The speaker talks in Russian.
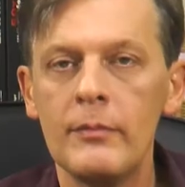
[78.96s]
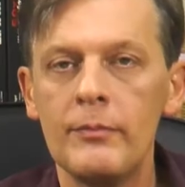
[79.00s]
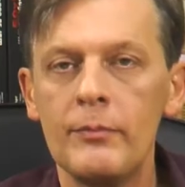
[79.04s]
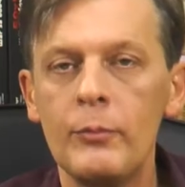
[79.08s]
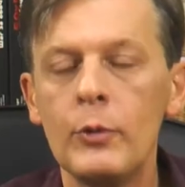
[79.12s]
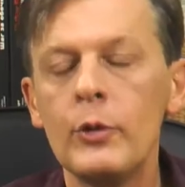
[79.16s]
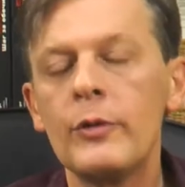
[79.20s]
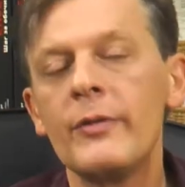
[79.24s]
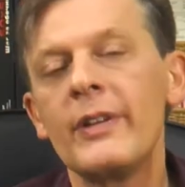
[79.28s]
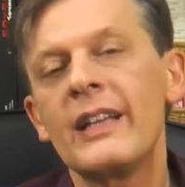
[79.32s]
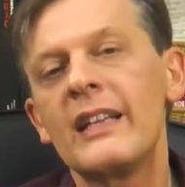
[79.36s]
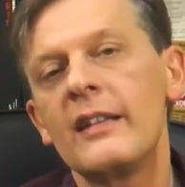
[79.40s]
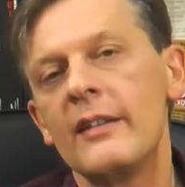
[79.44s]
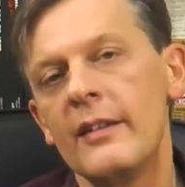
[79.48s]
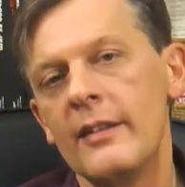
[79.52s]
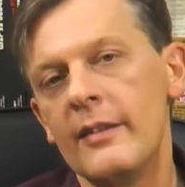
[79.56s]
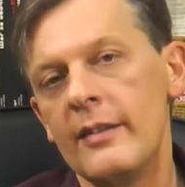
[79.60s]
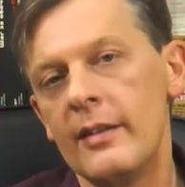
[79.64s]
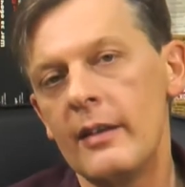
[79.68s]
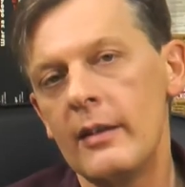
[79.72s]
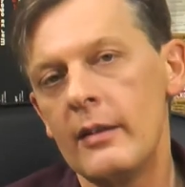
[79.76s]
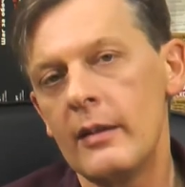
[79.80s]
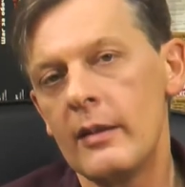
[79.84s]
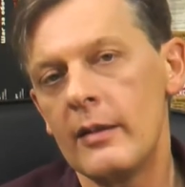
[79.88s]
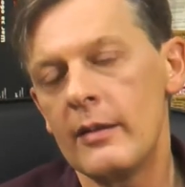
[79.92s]
Подвиг
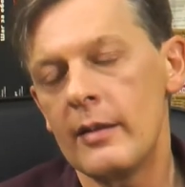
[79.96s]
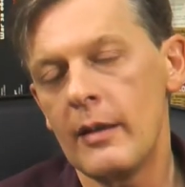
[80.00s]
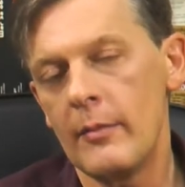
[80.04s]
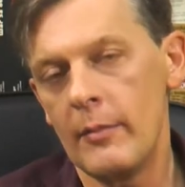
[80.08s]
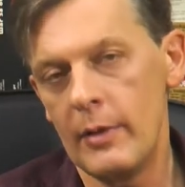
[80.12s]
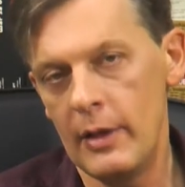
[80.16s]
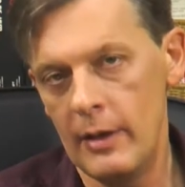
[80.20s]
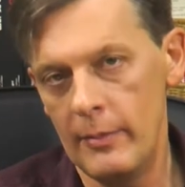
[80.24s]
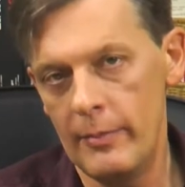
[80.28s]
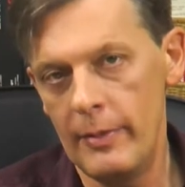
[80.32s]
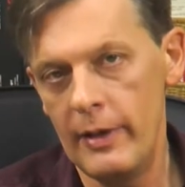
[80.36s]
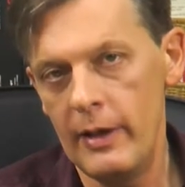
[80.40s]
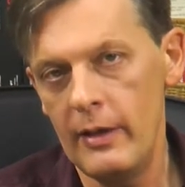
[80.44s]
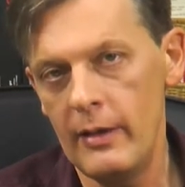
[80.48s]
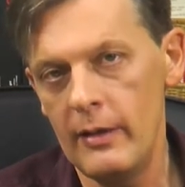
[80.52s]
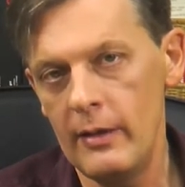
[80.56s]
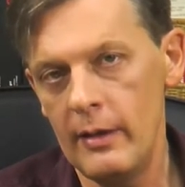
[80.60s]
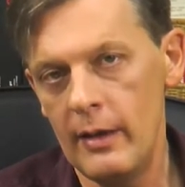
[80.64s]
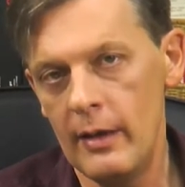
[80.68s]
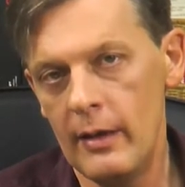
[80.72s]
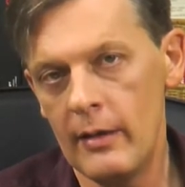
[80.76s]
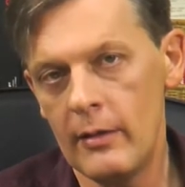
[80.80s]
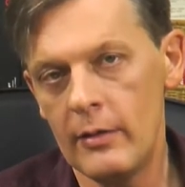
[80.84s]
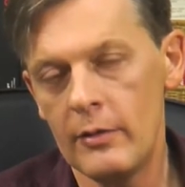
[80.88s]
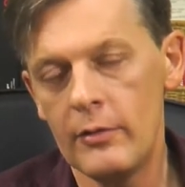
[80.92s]
десятый, самый
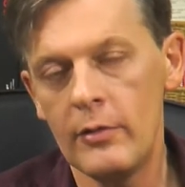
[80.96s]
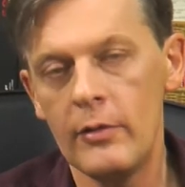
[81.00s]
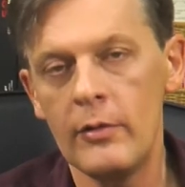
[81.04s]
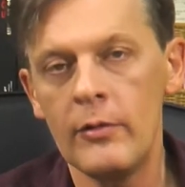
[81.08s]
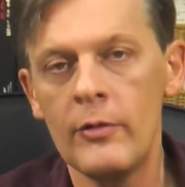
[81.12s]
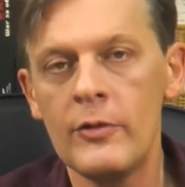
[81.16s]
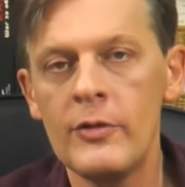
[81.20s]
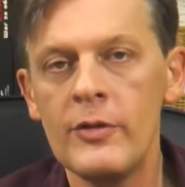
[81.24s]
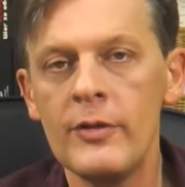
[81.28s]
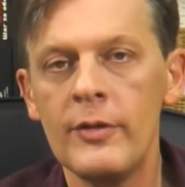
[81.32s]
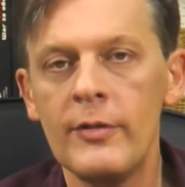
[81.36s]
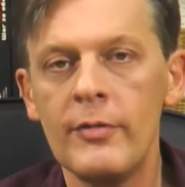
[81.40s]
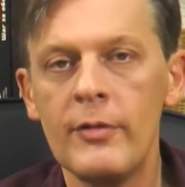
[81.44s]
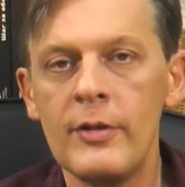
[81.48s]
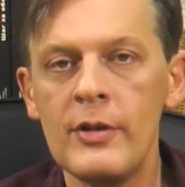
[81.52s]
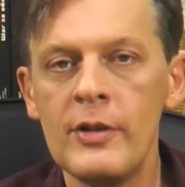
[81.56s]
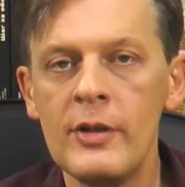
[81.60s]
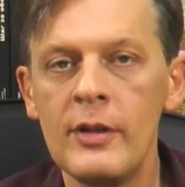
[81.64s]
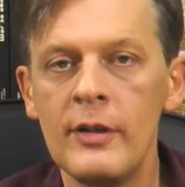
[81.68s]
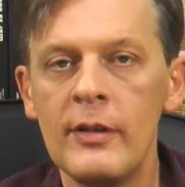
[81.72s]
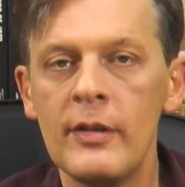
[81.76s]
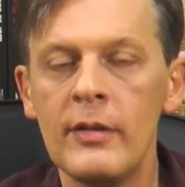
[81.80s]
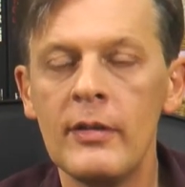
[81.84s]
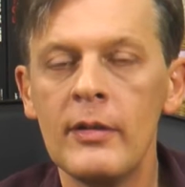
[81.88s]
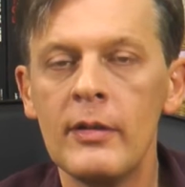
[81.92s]
неприятный, который должен
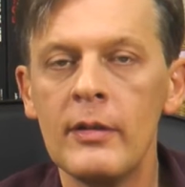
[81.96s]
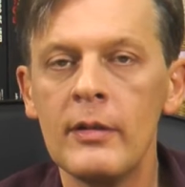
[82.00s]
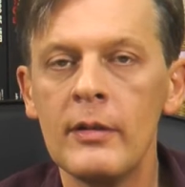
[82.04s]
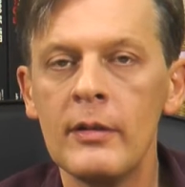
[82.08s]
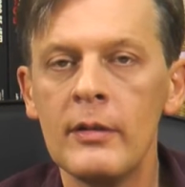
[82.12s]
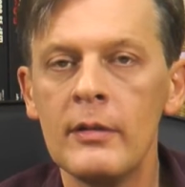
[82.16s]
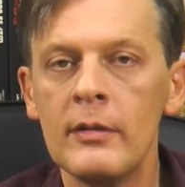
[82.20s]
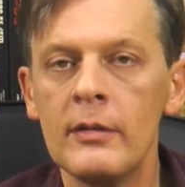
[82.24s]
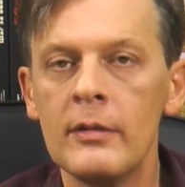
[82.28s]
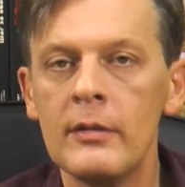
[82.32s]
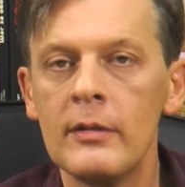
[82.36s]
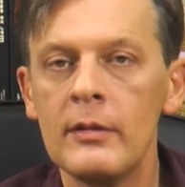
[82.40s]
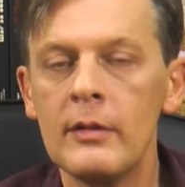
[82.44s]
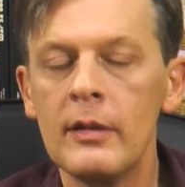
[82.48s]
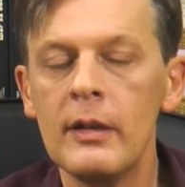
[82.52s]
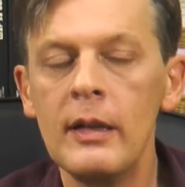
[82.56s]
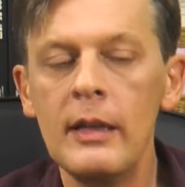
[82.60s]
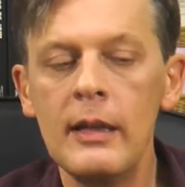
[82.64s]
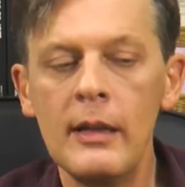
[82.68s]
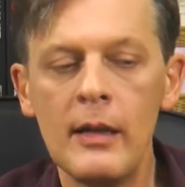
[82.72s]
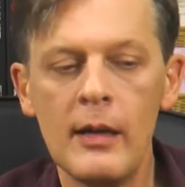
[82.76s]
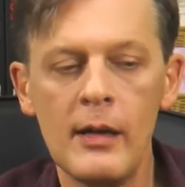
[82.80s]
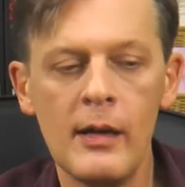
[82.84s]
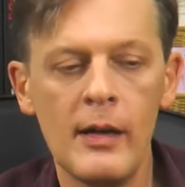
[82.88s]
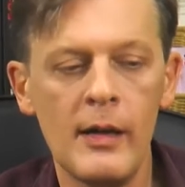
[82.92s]
совершить э,
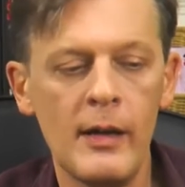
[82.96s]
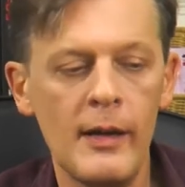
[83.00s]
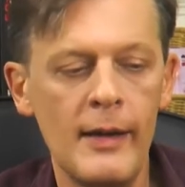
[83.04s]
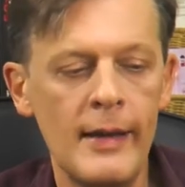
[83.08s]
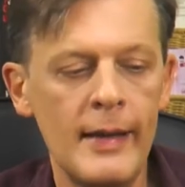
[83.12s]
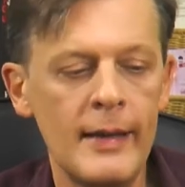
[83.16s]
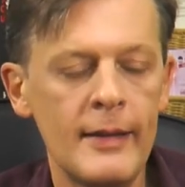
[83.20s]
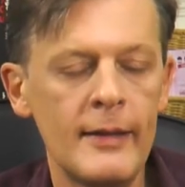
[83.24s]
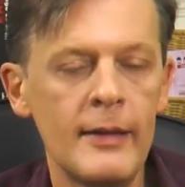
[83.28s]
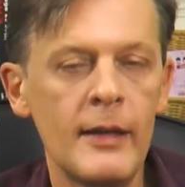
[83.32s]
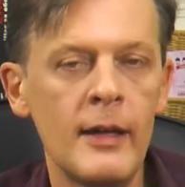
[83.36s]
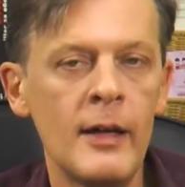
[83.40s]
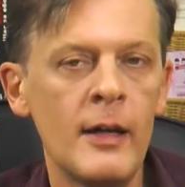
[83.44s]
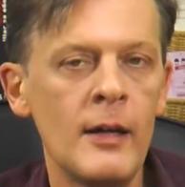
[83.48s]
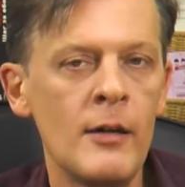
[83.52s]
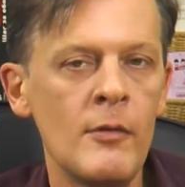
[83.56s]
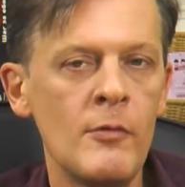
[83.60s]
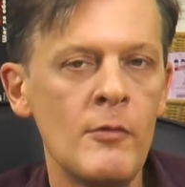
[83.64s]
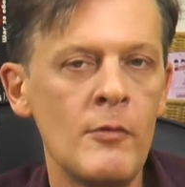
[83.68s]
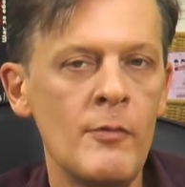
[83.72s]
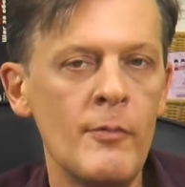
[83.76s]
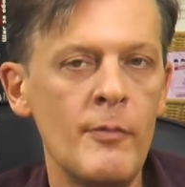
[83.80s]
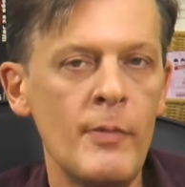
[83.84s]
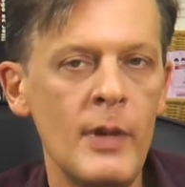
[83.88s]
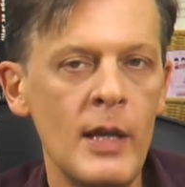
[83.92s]
трейдер, это
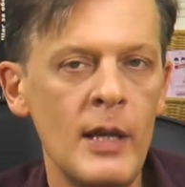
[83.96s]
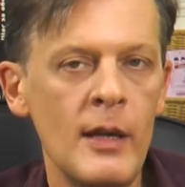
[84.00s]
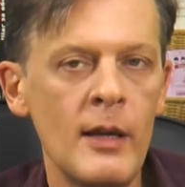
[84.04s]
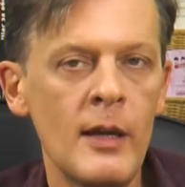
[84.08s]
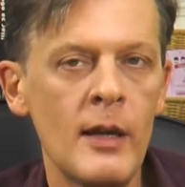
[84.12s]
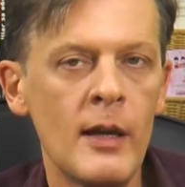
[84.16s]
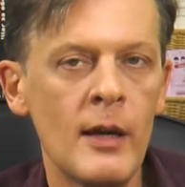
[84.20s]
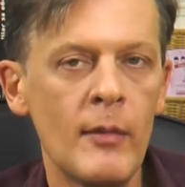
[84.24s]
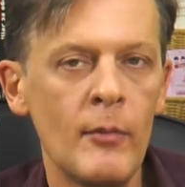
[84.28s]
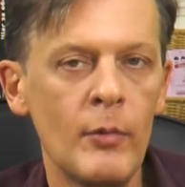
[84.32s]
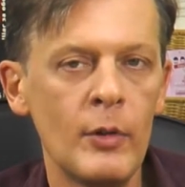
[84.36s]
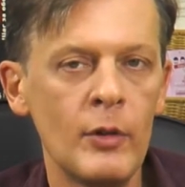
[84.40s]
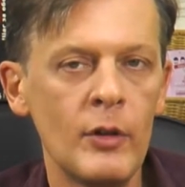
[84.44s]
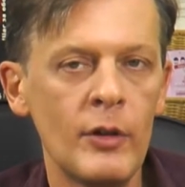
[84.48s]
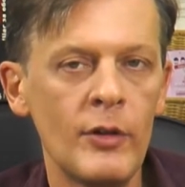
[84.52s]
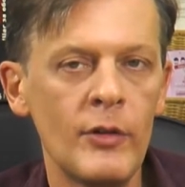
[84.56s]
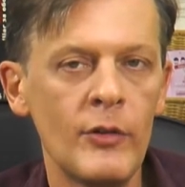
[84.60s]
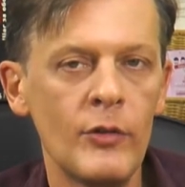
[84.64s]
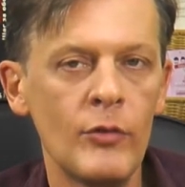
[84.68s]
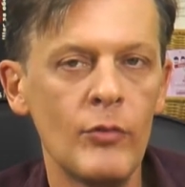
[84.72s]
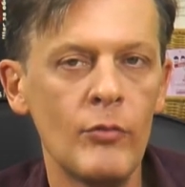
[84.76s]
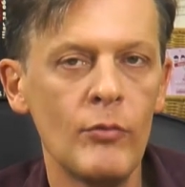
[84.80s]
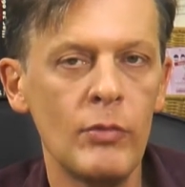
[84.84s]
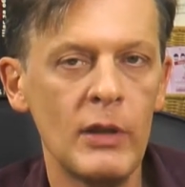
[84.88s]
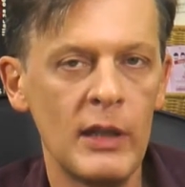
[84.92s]
умение работать
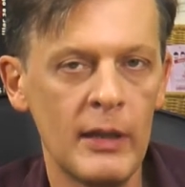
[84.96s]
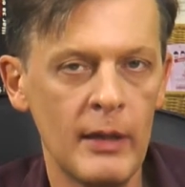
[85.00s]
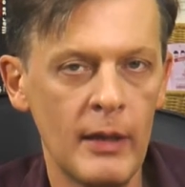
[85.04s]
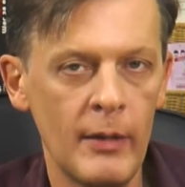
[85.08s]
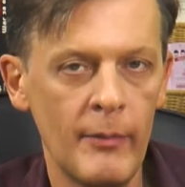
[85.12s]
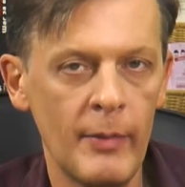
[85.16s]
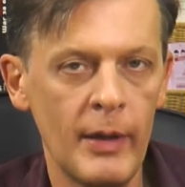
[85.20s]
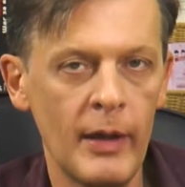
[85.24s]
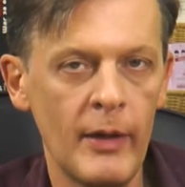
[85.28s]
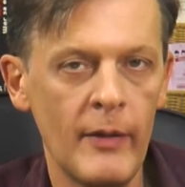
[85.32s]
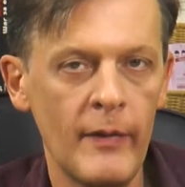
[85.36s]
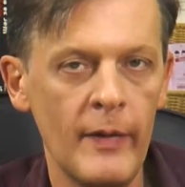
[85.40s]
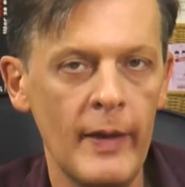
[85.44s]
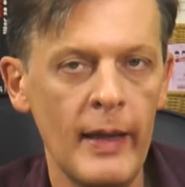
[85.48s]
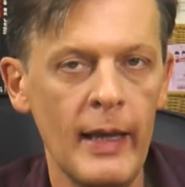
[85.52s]
с убытками.